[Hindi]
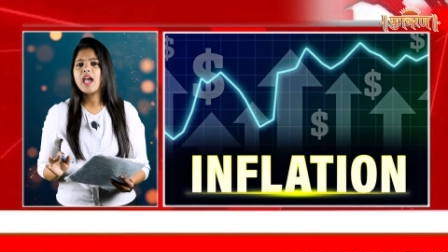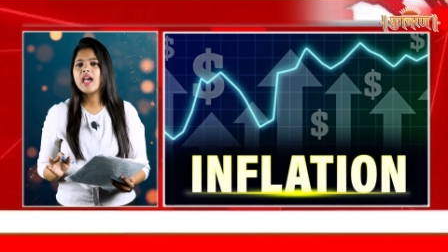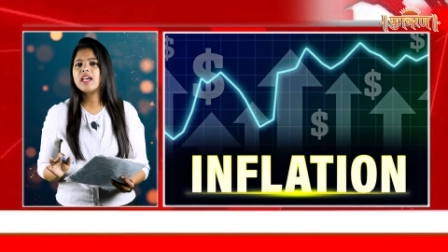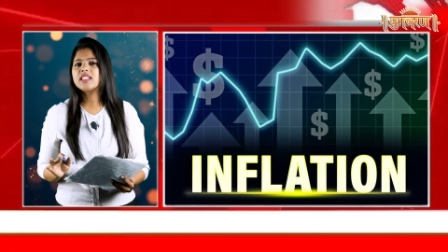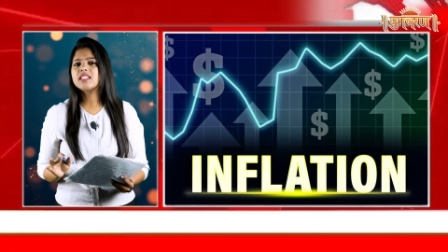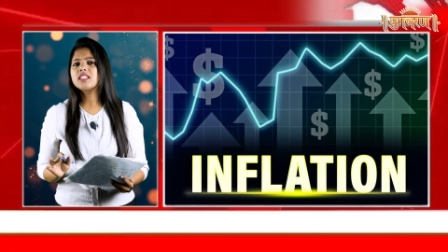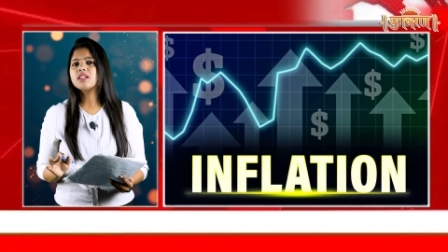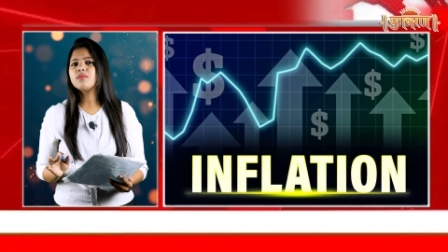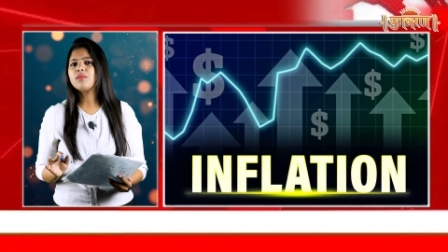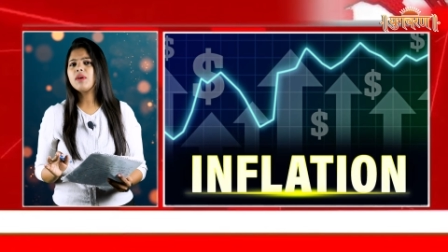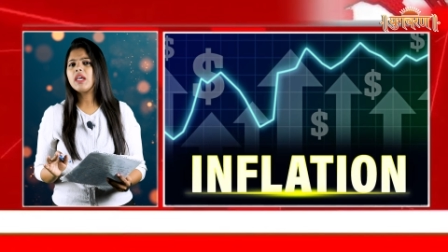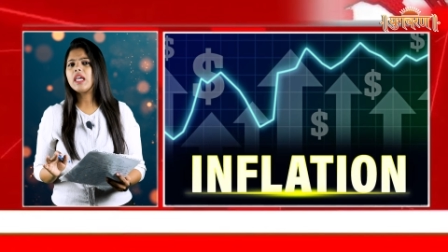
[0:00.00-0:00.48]

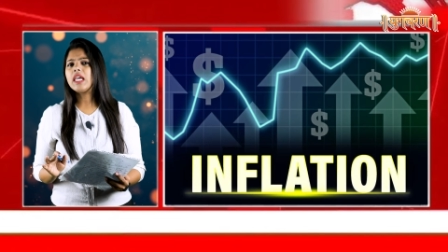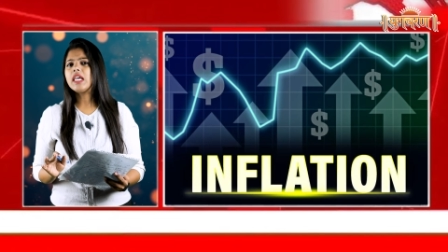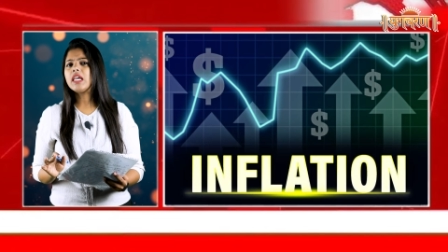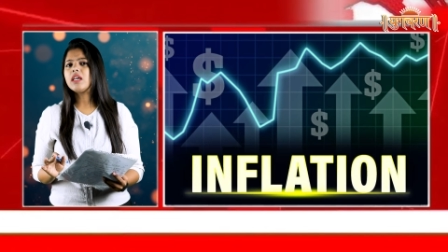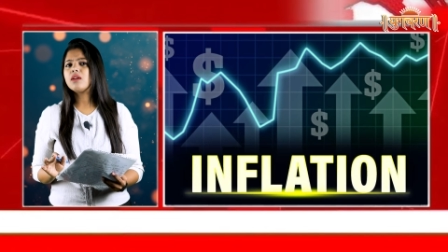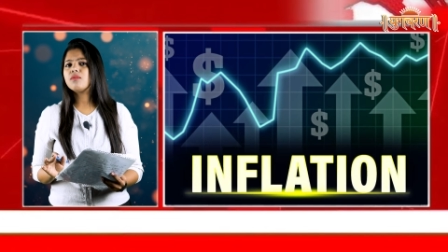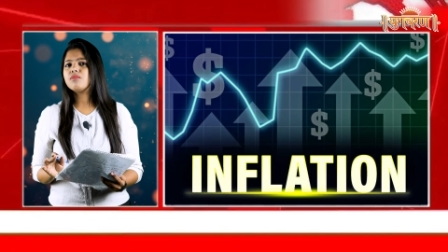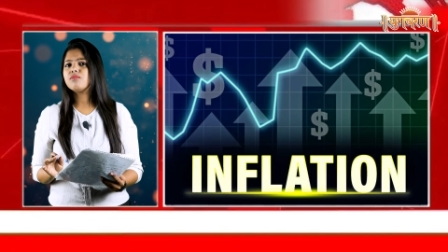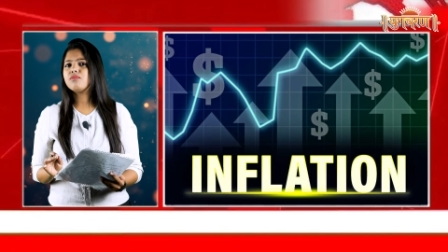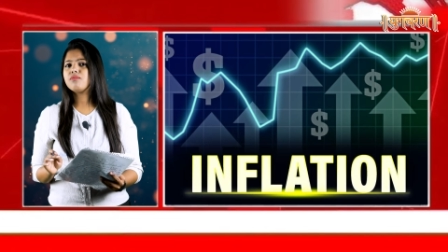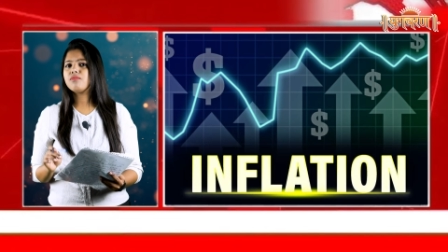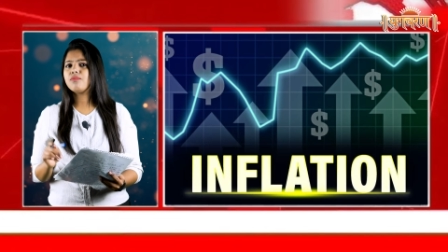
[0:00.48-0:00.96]
ऐसे
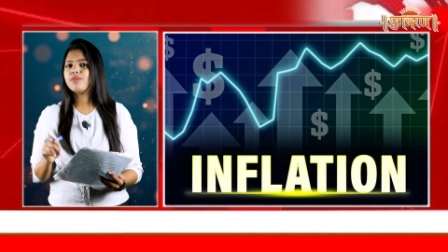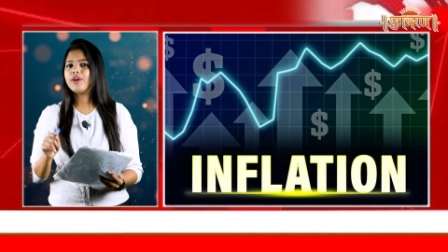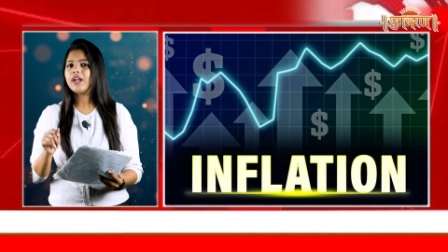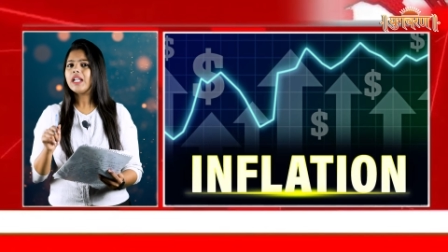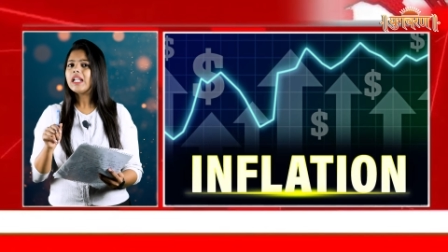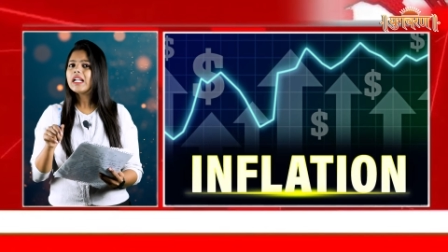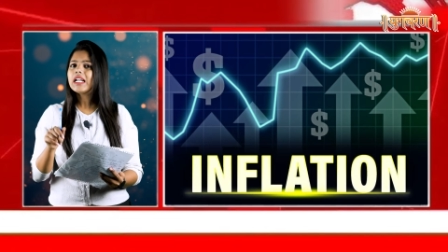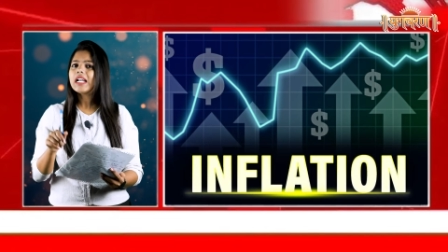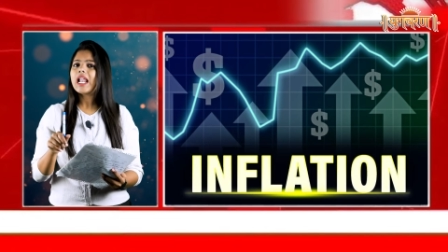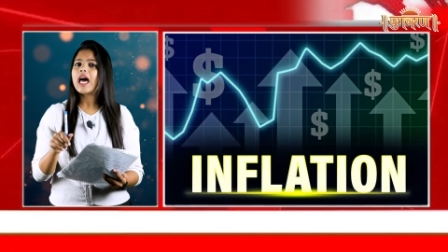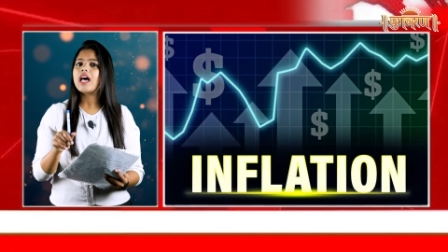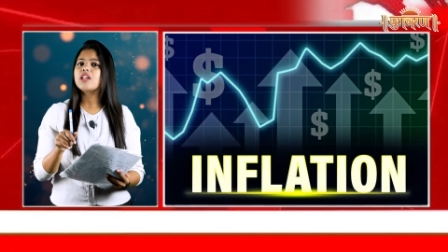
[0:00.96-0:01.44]
में
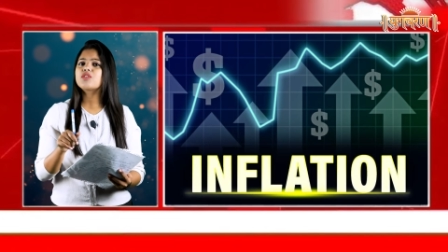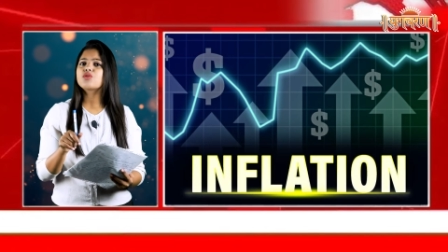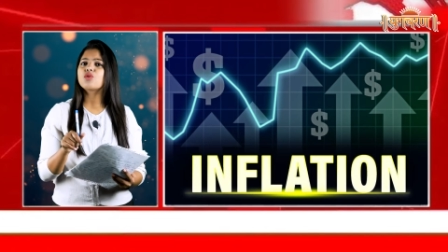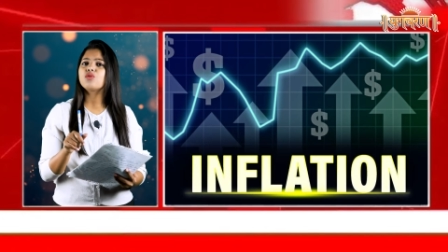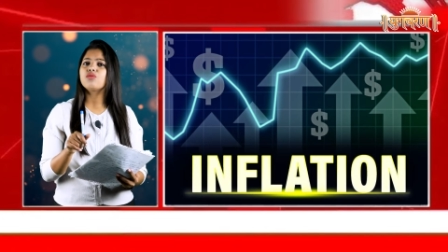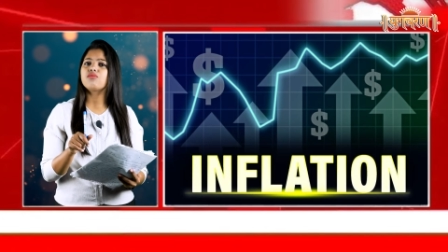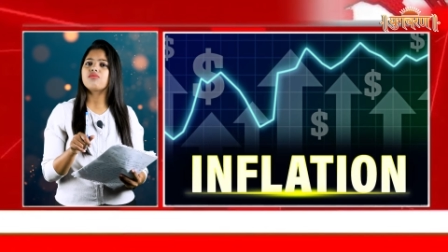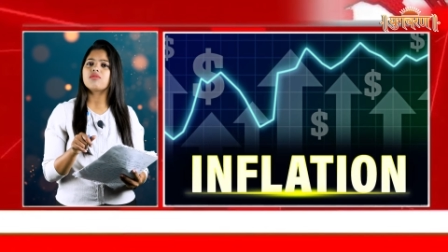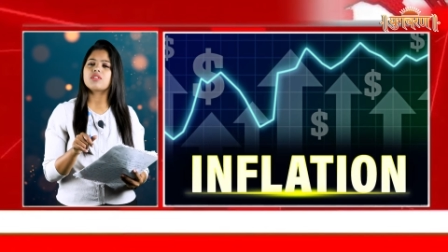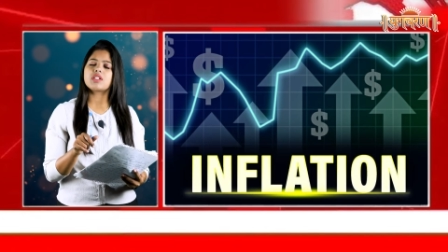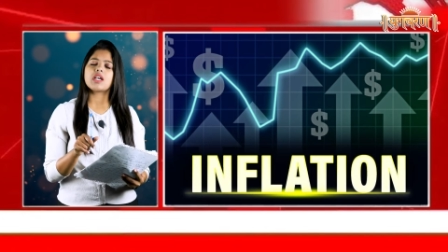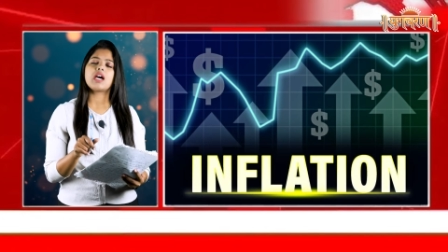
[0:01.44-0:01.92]
मिडिल क्लास
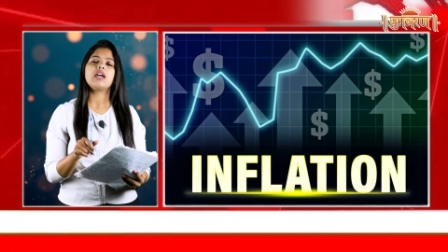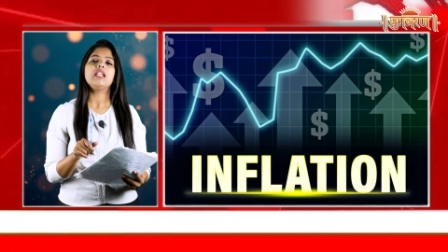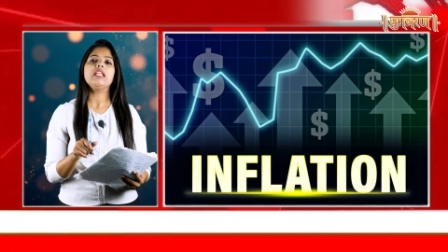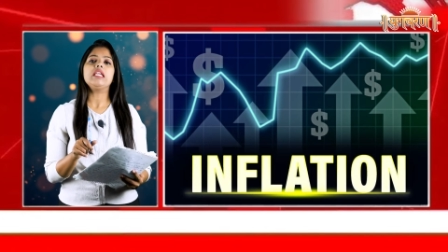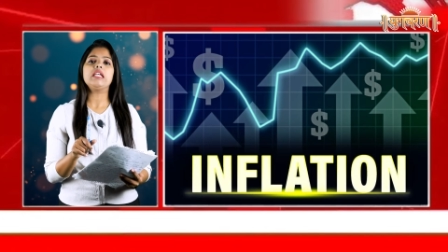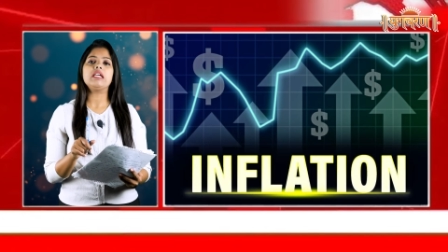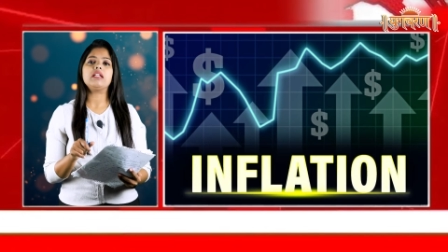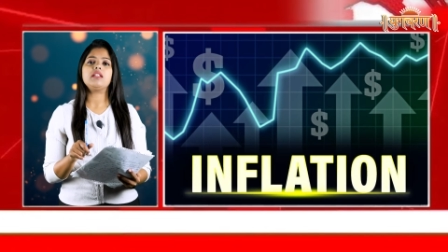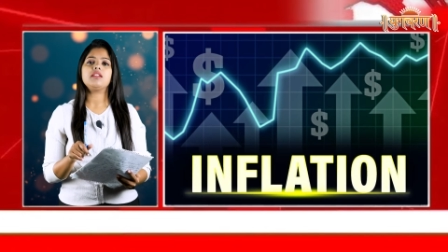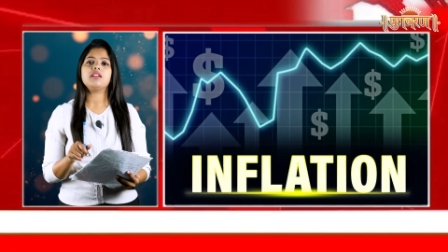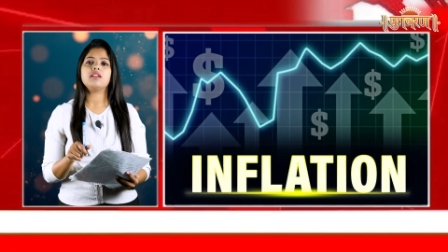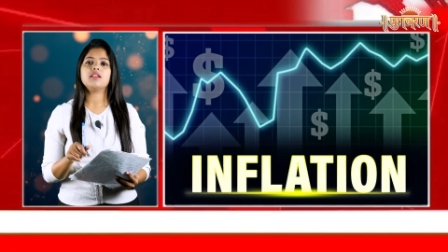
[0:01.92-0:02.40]
को रुझाने
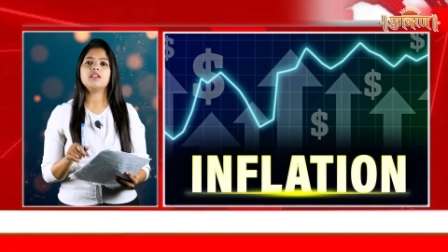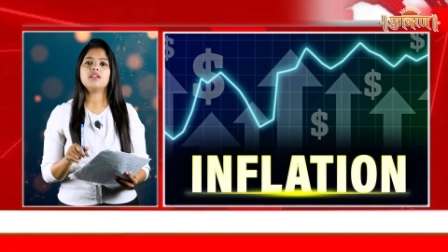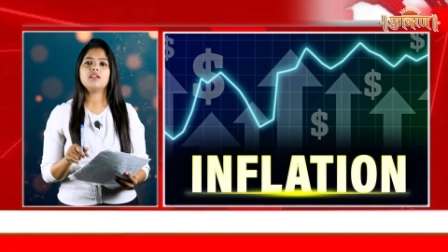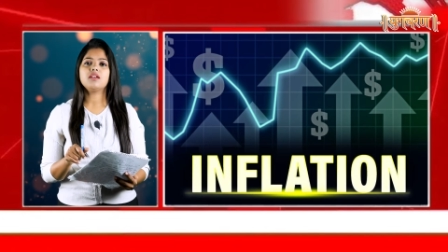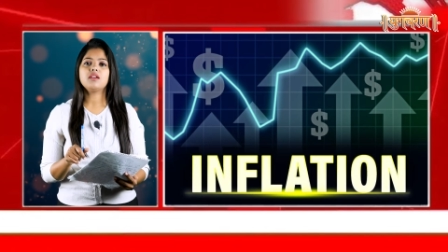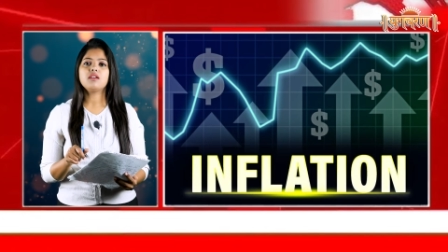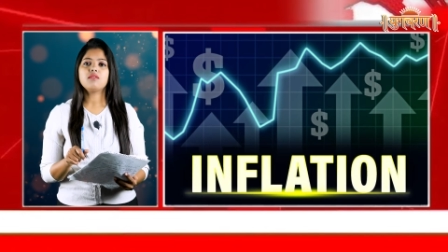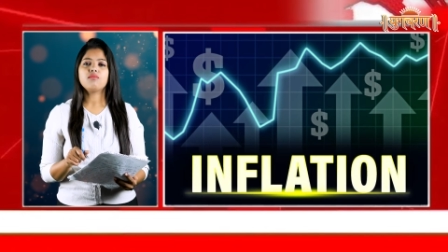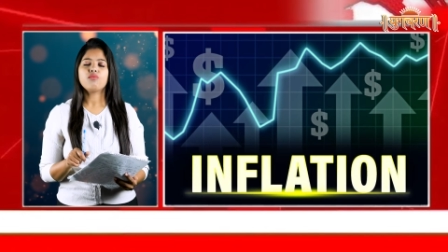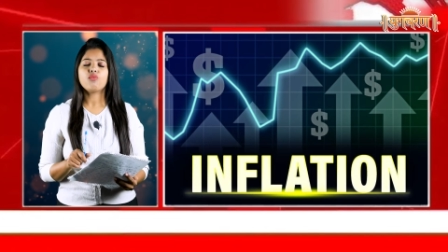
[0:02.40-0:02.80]
के लिए